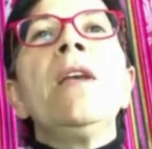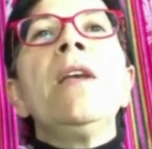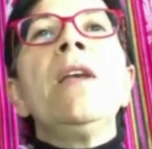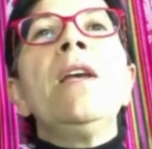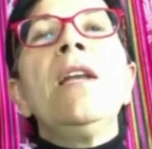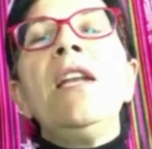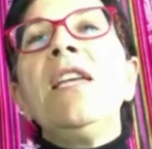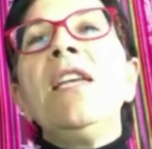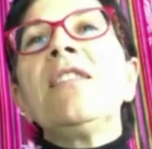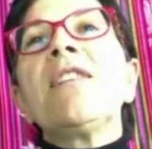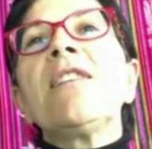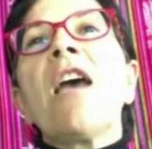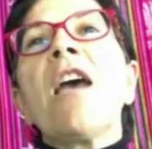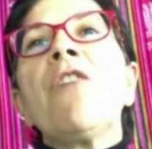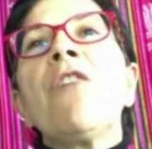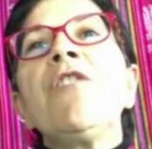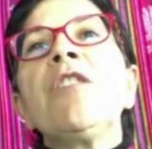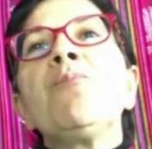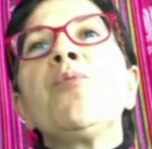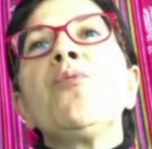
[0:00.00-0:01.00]
Les
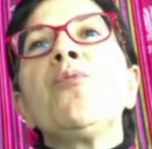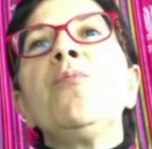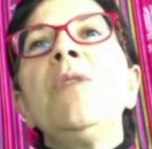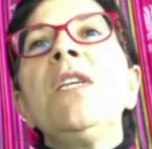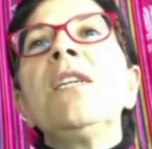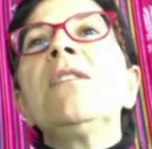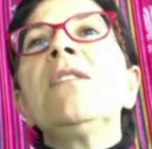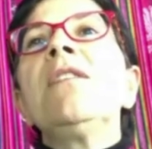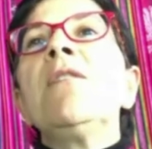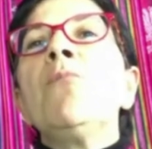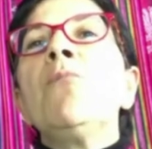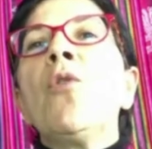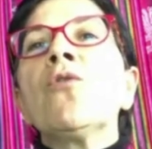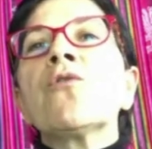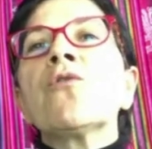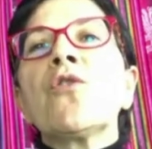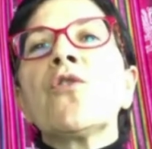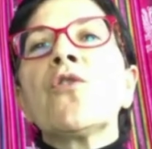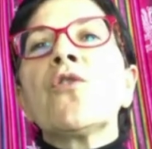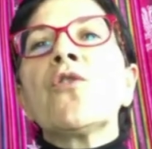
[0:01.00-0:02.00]
services publics
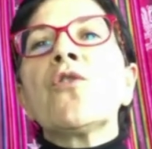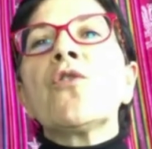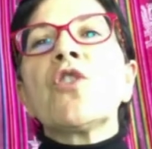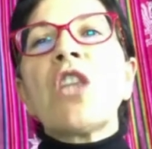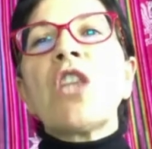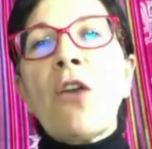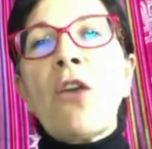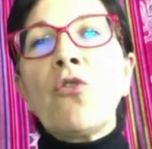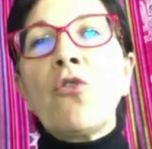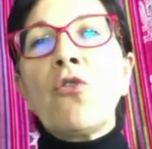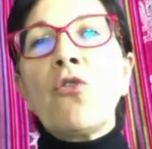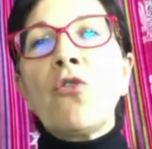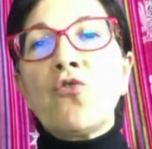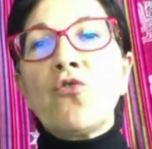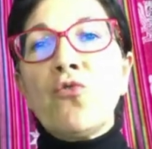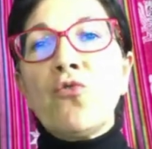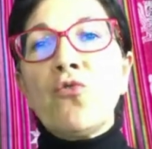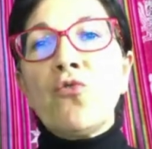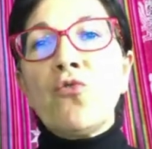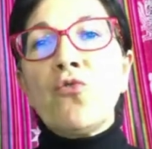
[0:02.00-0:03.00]
démontrent chaque jour,
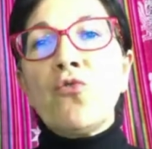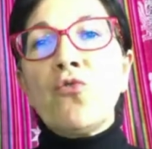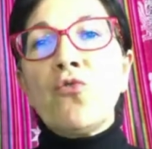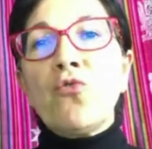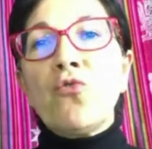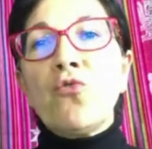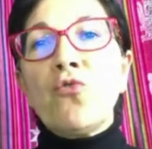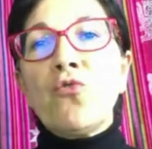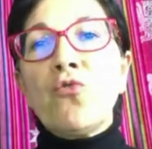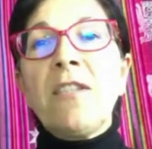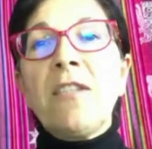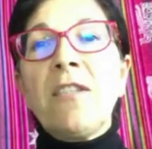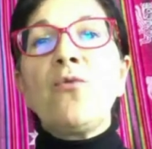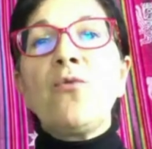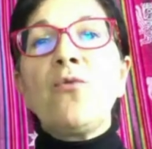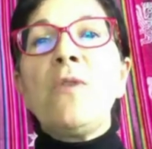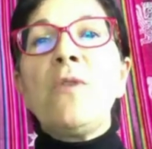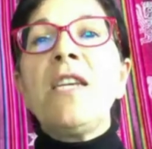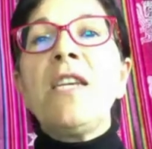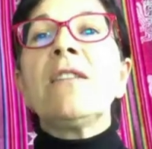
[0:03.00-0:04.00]
et en
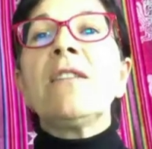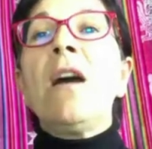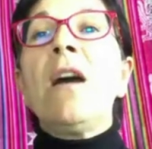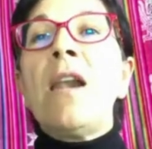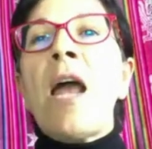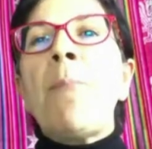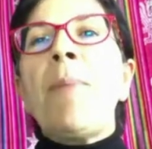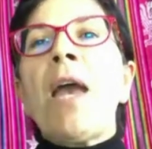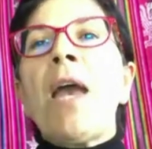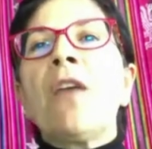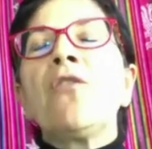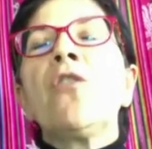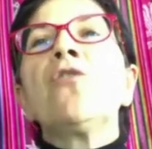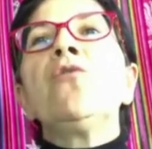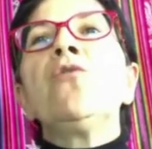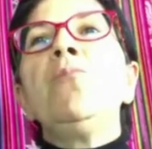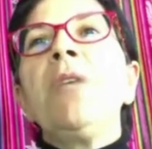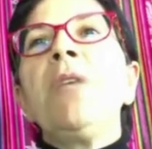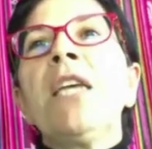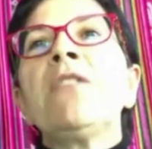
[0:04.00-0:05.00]
particulier dans la période,
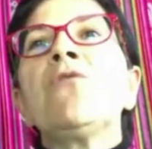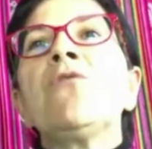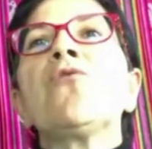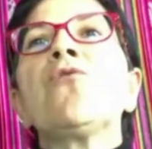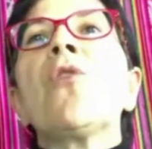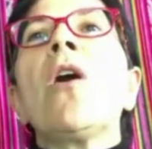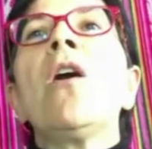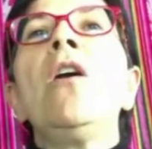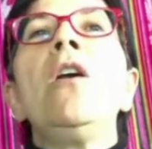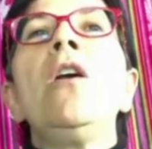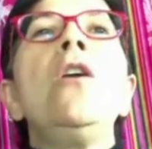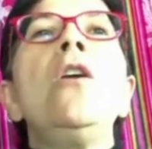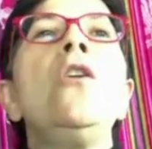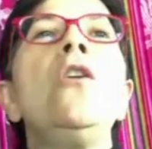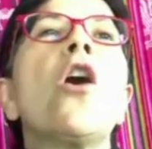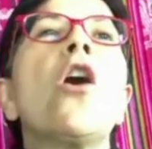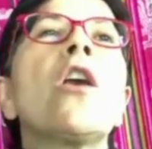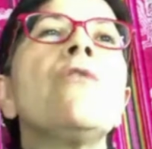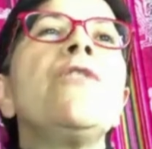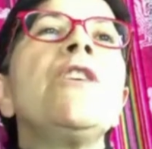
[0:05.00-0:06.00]
bien sûr,
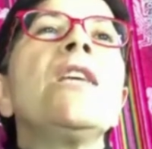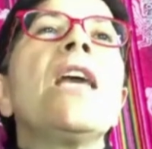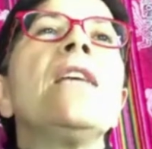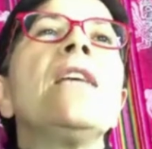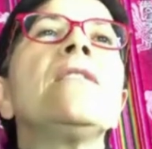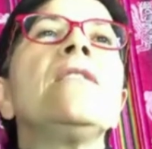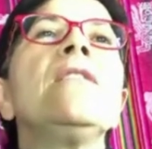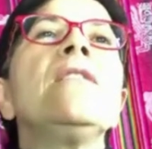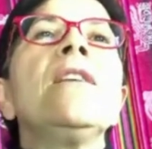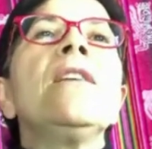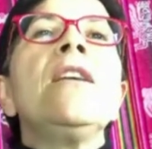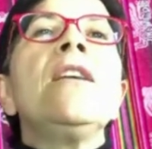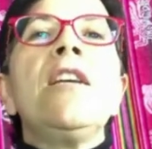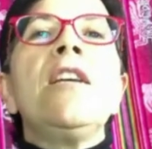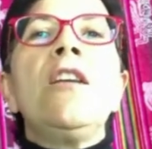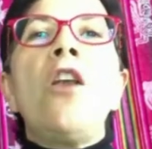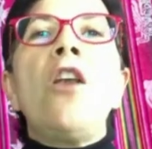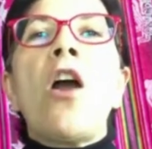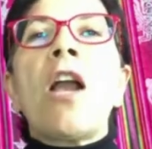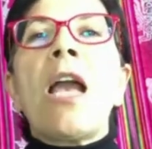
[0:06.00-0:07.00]
leur
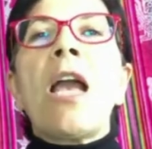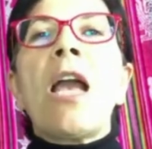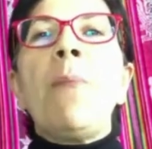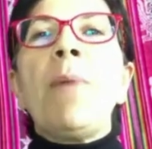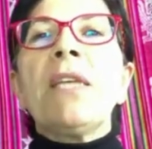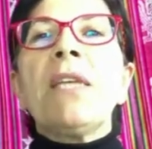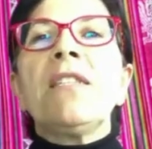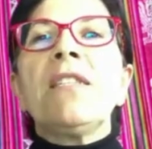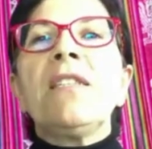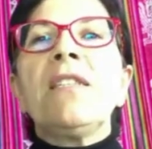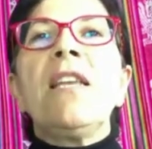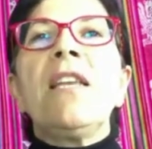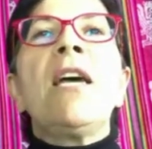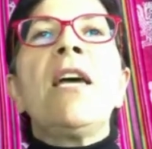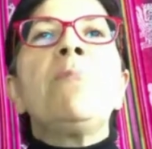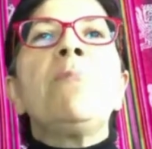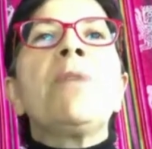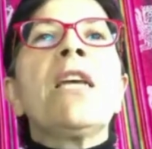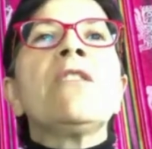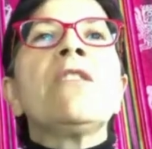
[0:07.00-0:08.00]
efficacité et leur capacité
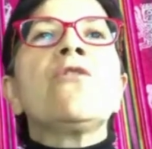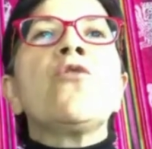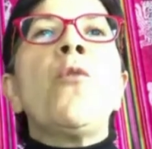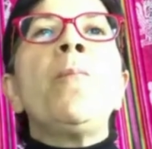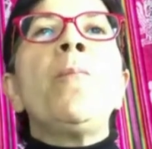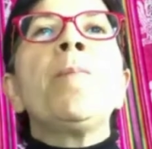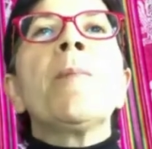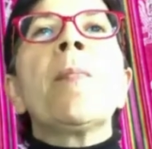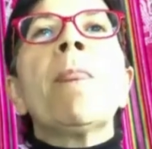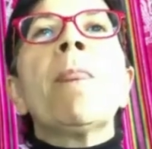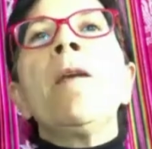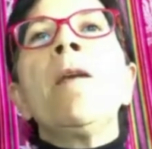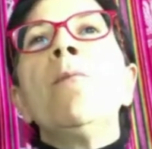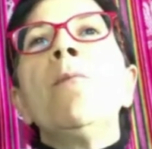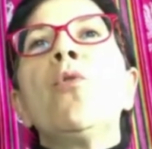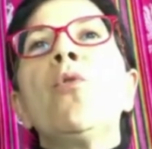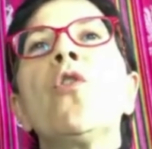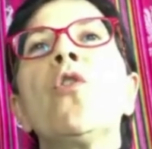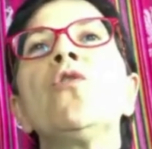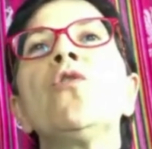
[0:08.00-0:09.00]
d'adaptation
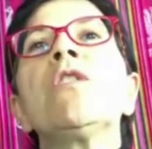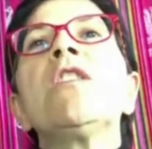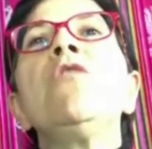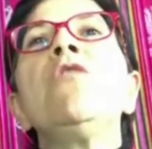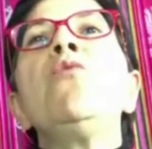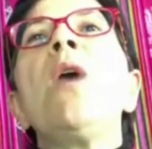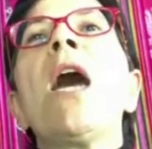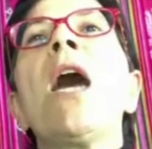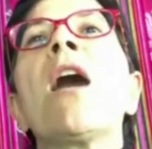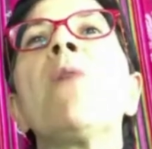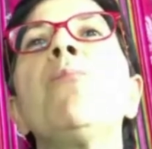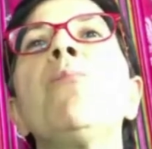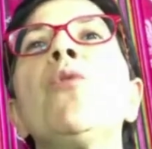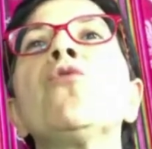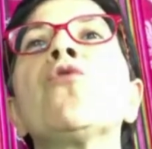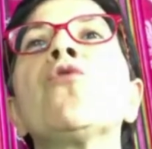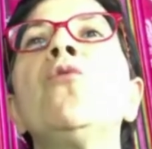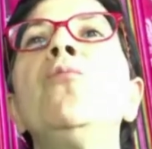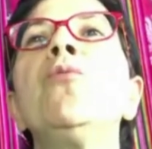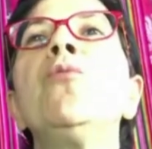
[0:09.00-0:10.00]
pour continuer à
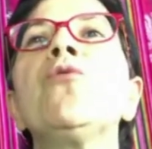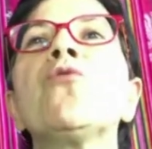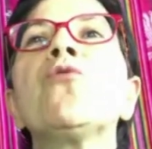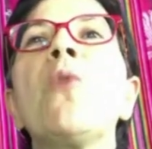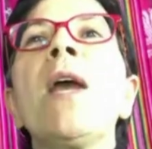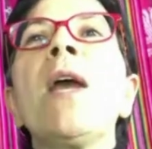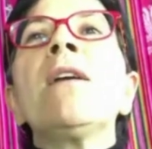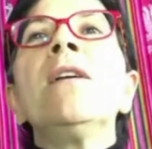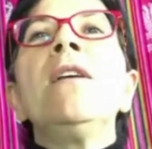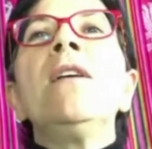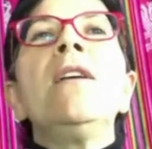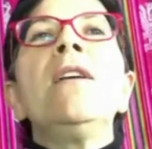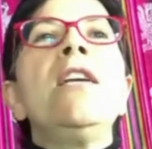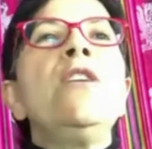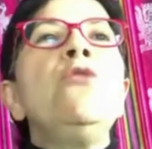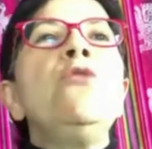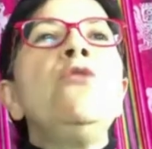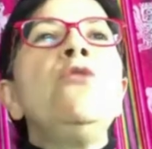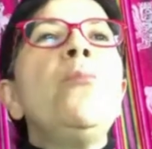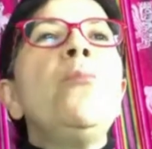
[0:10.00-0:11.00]
répondre aux besoins
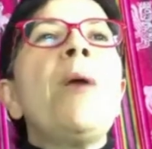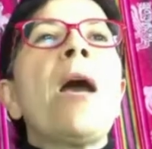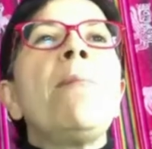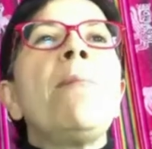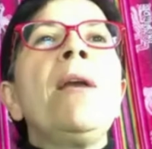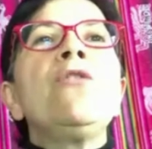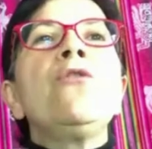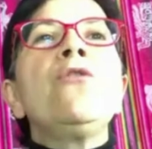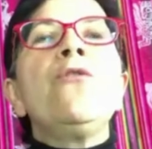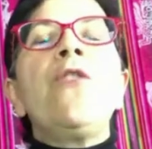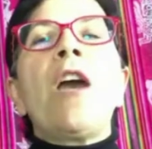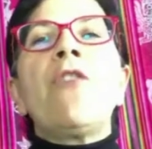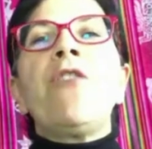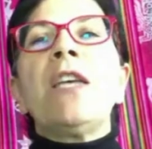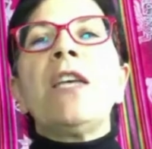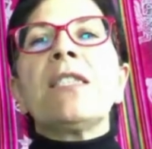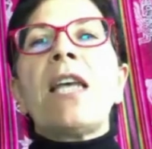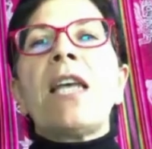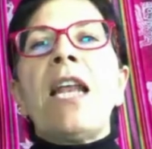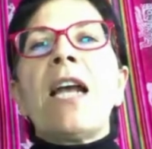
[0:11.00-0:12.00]
et nous permettre de faire
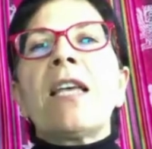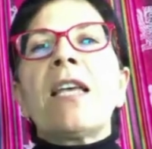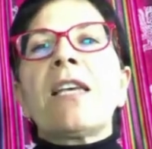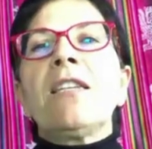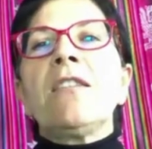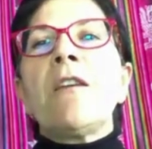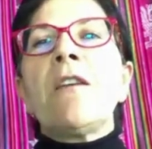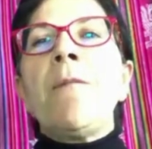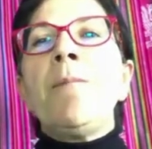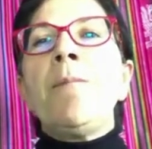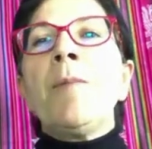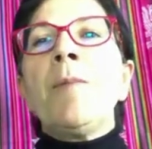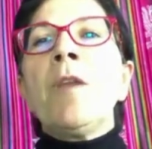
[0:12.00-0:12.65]
face à la crise.